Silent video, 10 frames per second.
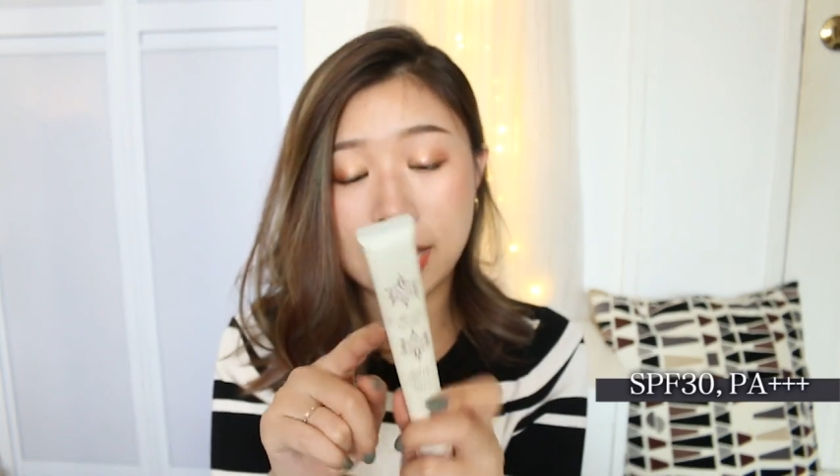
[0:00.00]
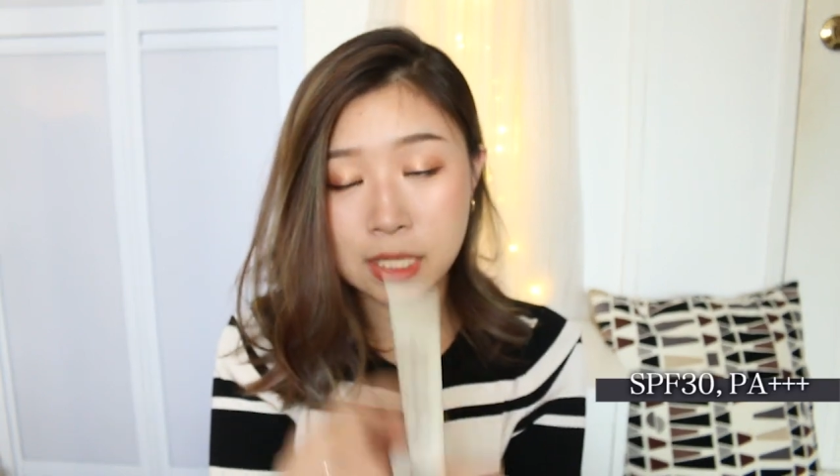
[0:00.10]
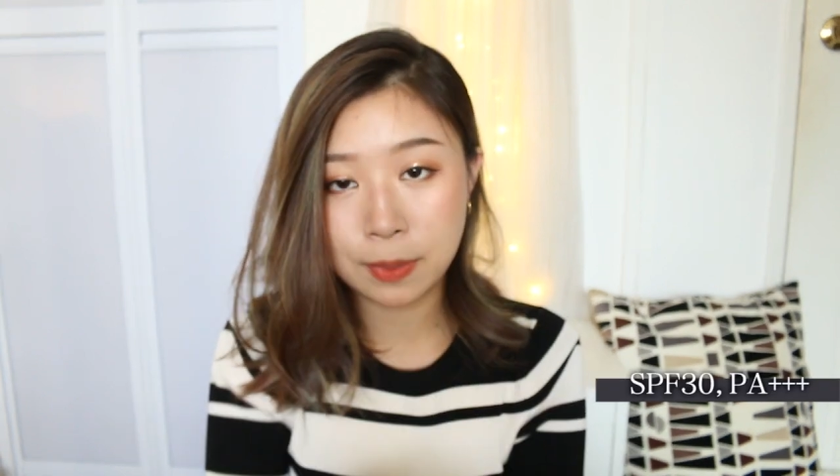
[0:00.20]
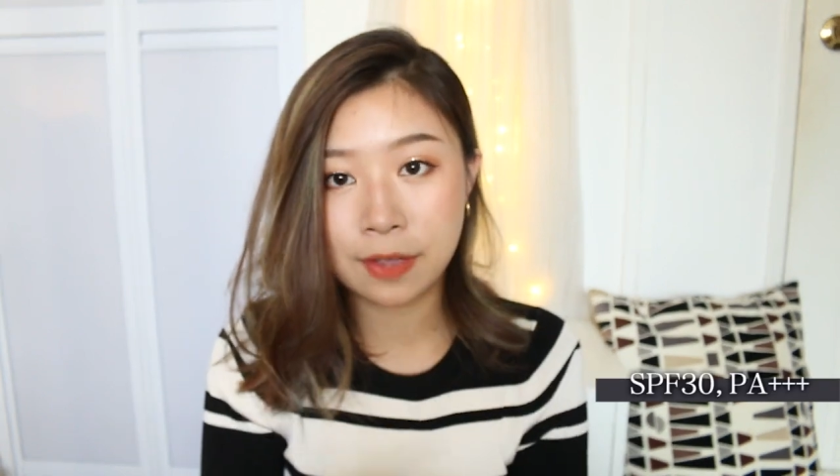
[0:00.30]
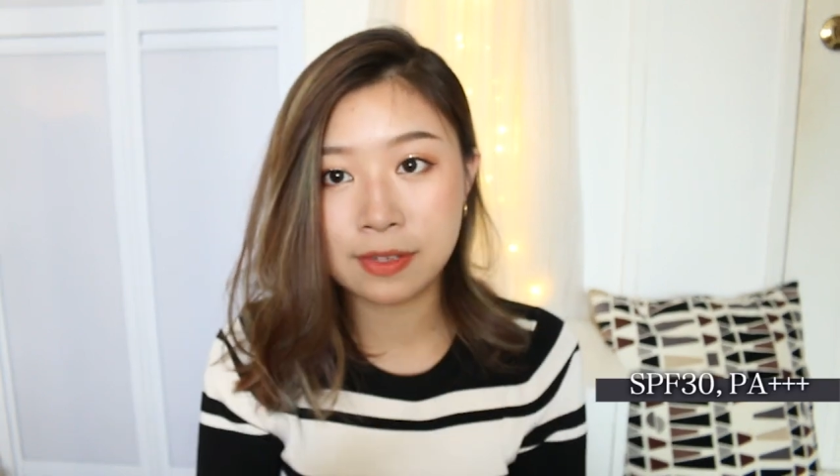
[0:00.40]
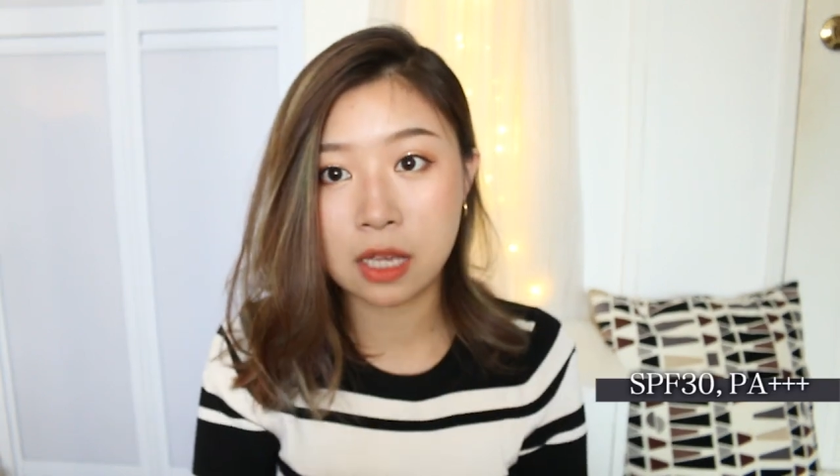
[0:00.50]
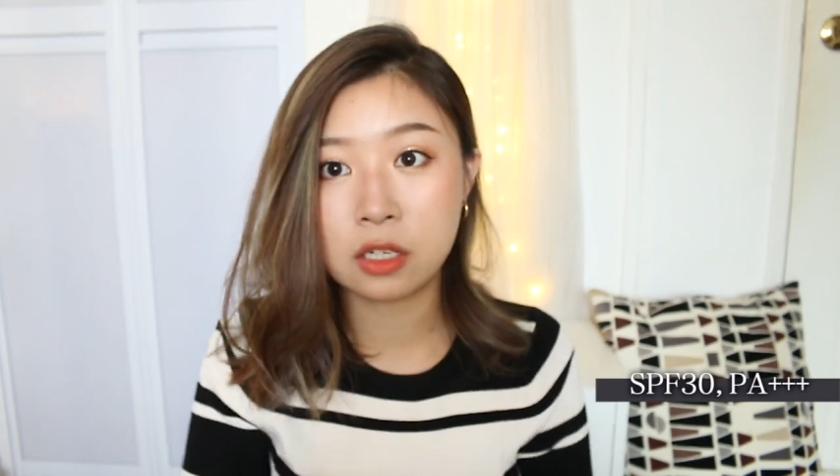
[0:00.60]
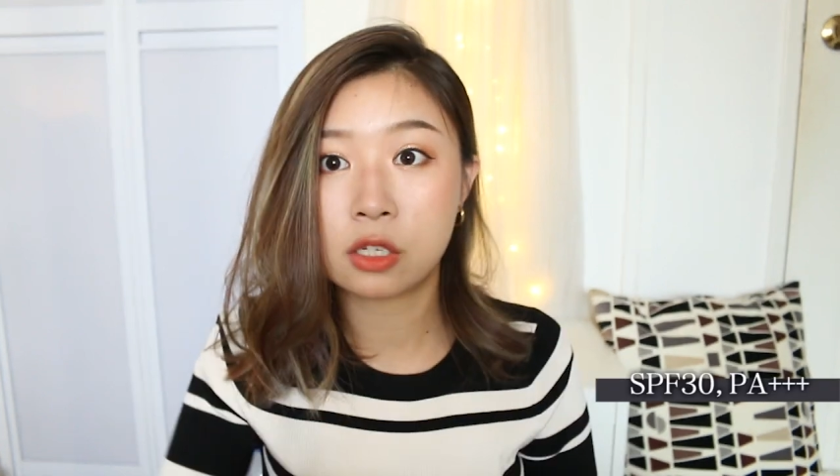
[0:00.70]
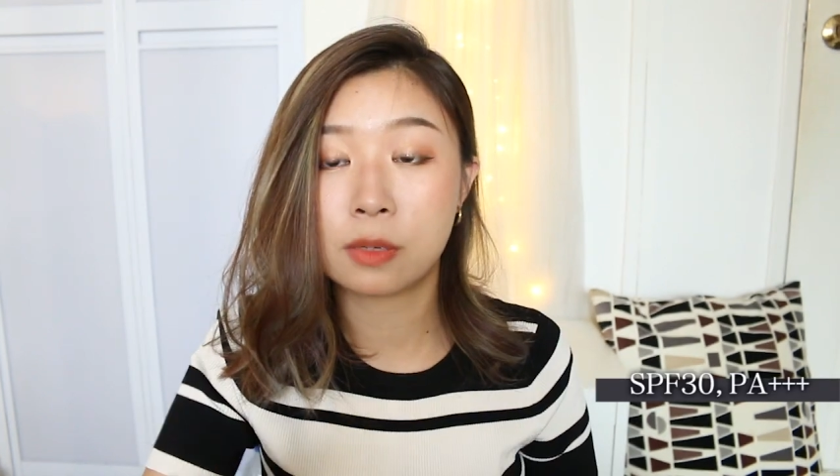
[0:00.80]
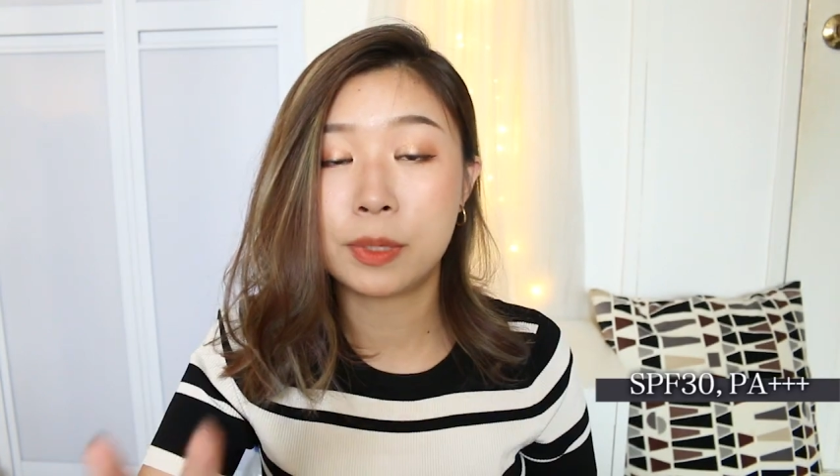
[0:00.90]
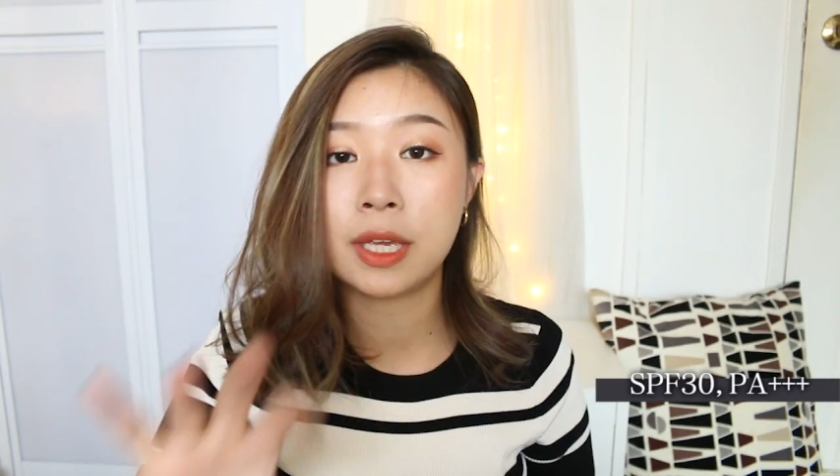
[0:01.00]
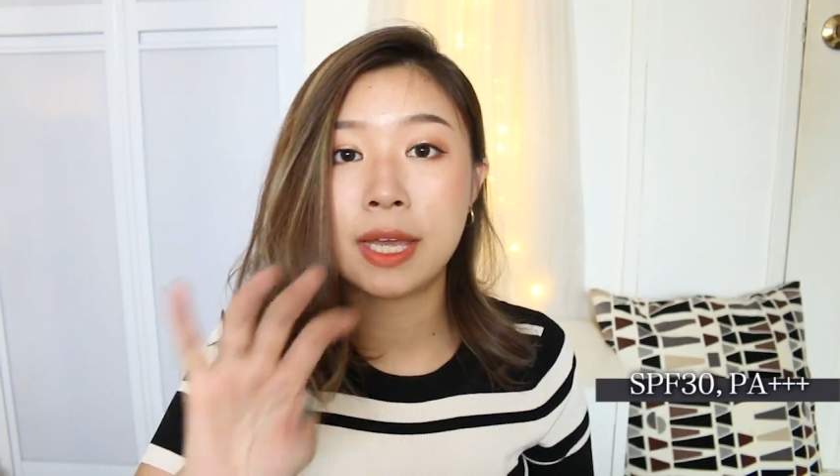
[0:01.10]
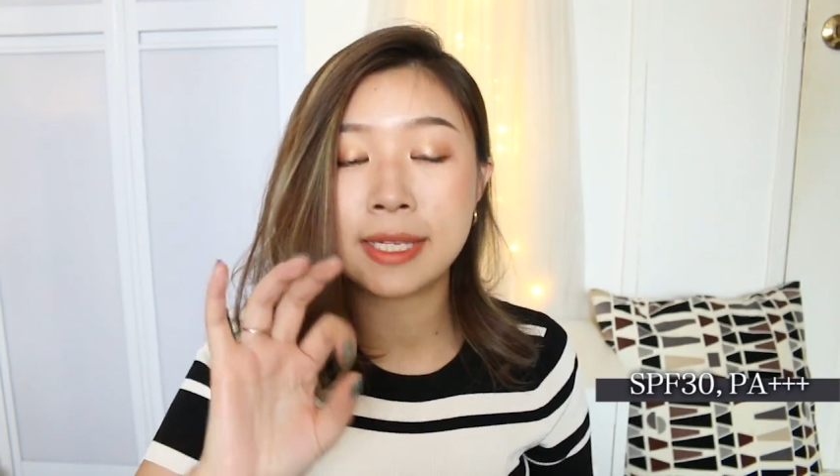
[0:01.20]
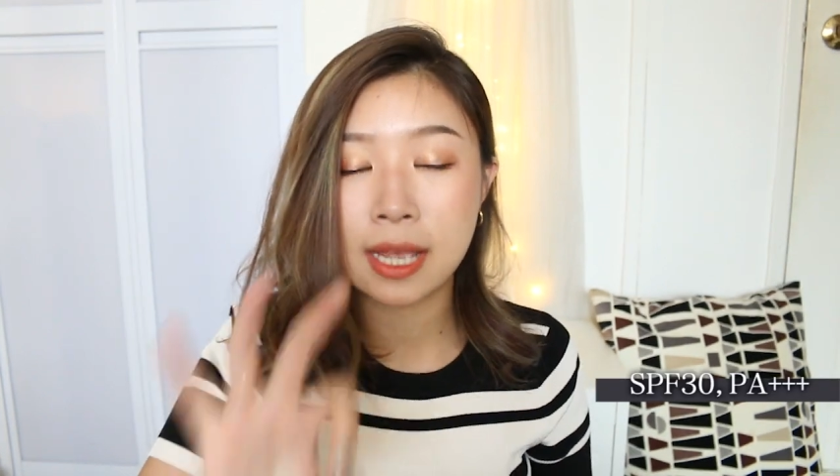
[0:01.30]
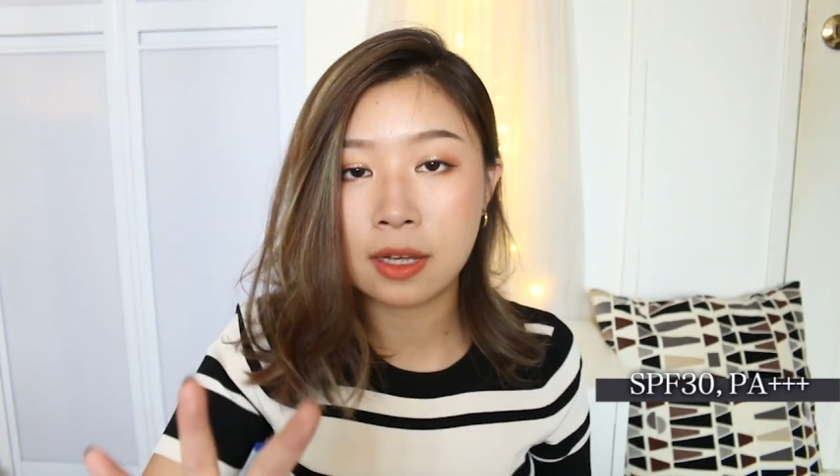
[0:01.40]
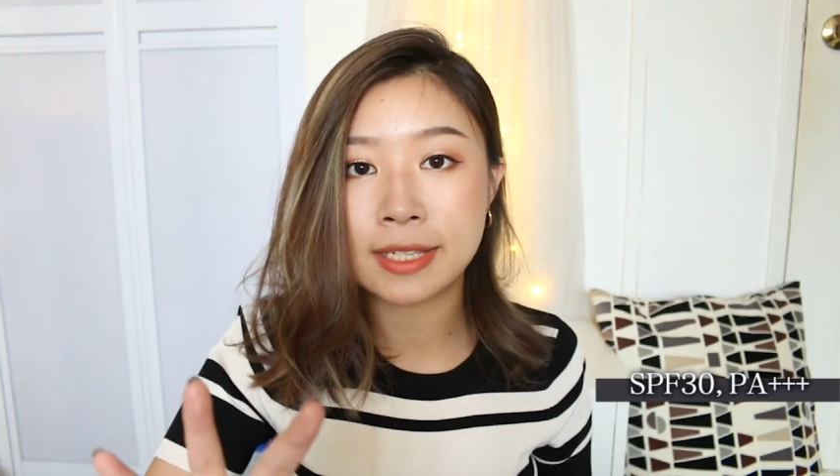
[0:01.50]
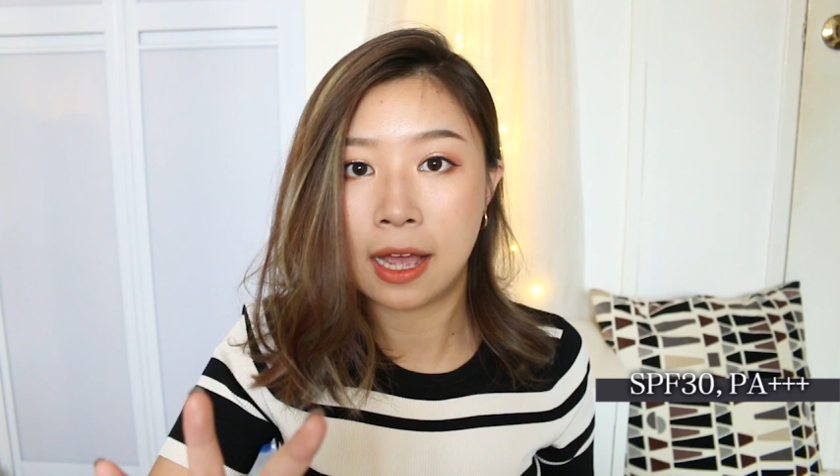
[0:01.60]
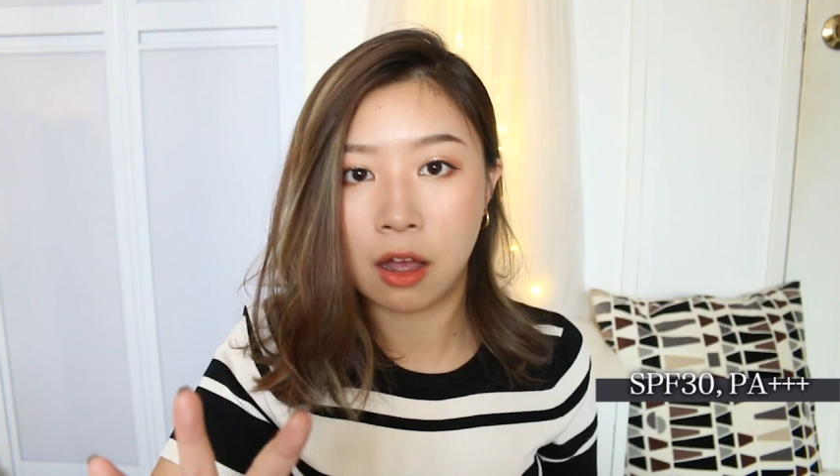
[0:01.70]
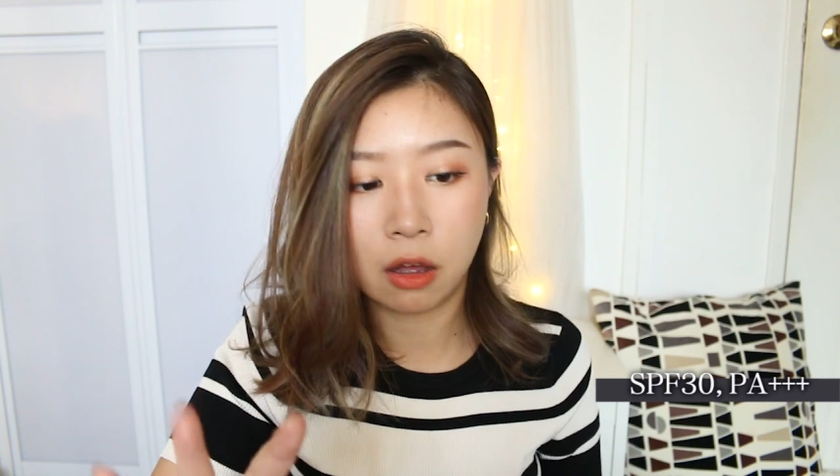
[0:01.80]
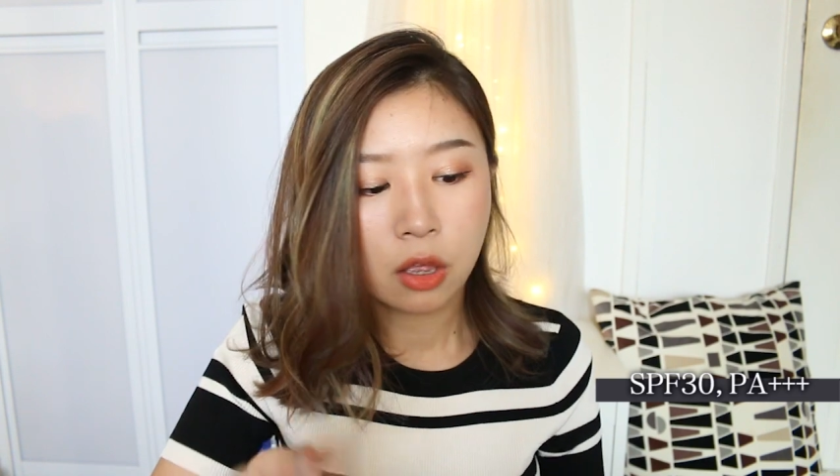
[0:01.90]
SPF 三十 PA 三个
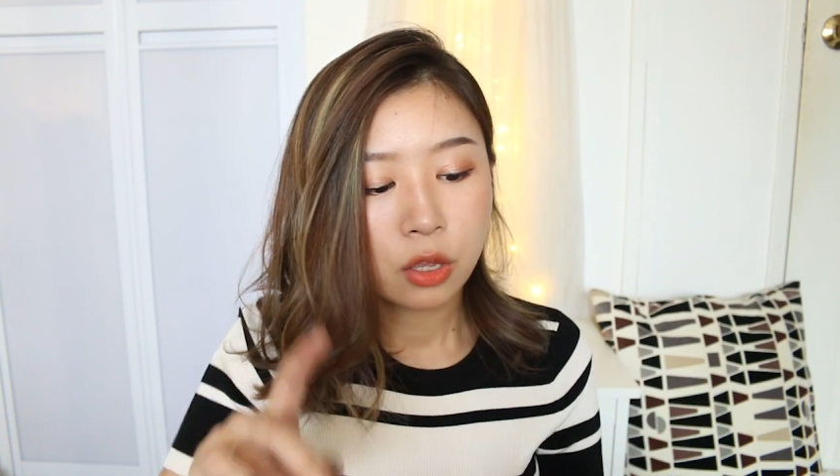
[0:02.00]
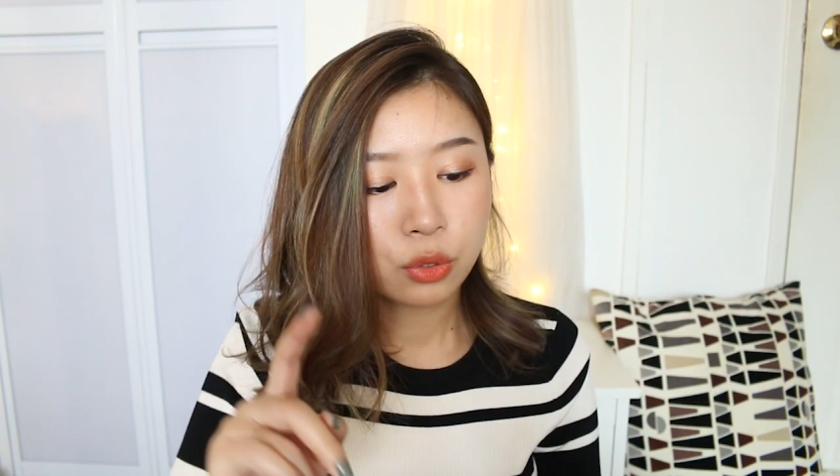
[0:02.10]
加号，